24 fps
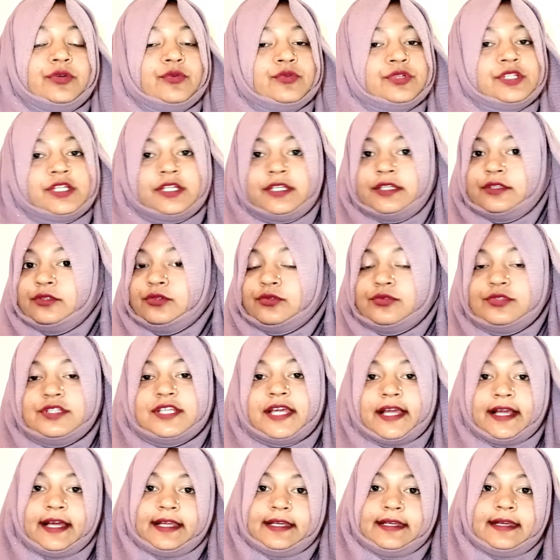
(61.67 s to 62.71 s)
ওটা কিন্তু
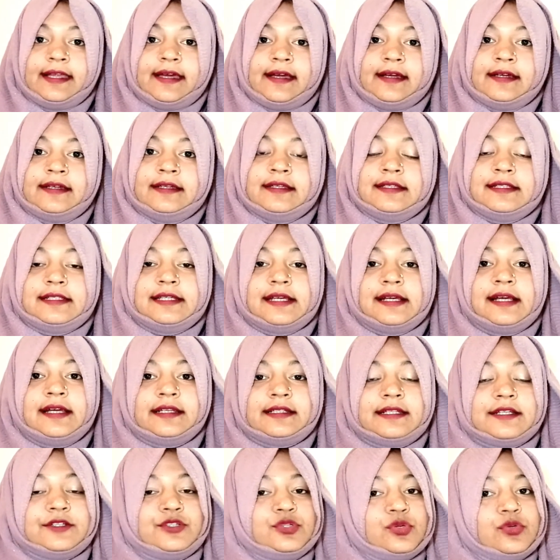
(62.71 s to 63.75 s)
ড্যাগার না
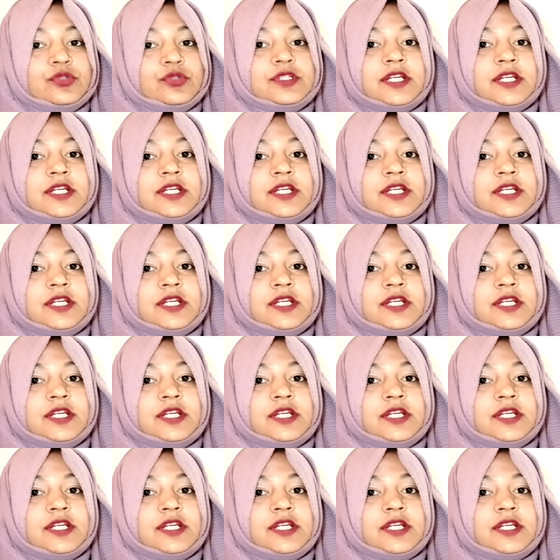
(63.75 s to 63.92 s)
ড্যাগারটা টোটালি